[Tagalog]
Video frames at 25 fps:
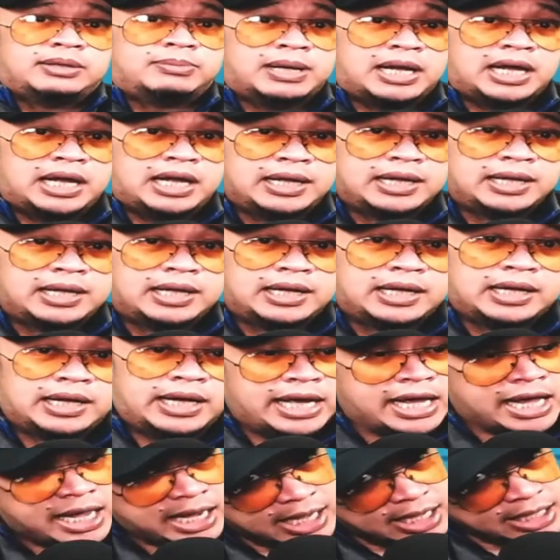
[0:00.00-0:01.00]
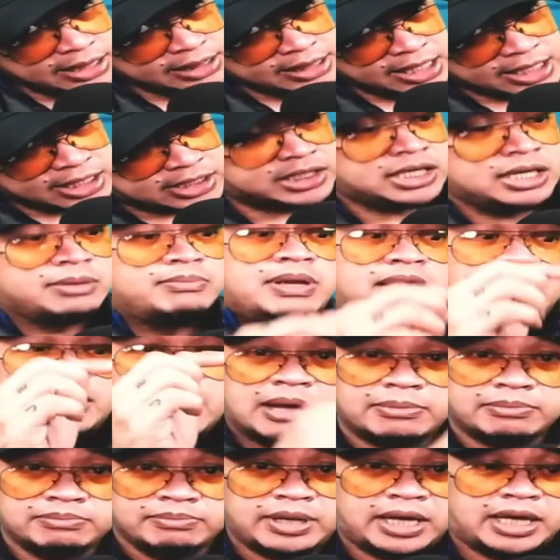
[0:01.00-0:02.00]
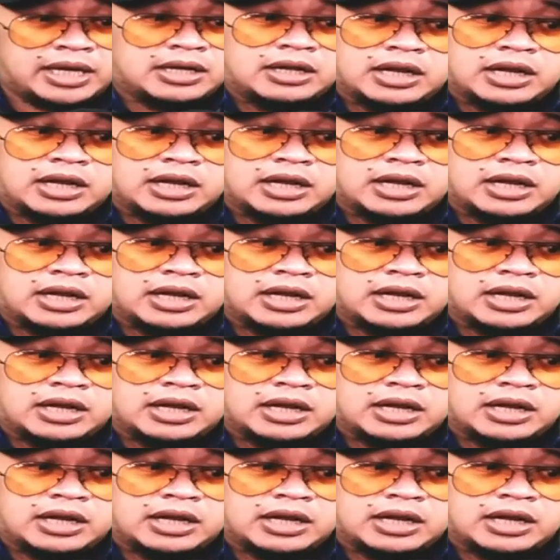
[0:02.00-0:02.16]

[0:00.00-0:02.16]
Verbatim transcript: Diba? Kaya nga text, eh, may number.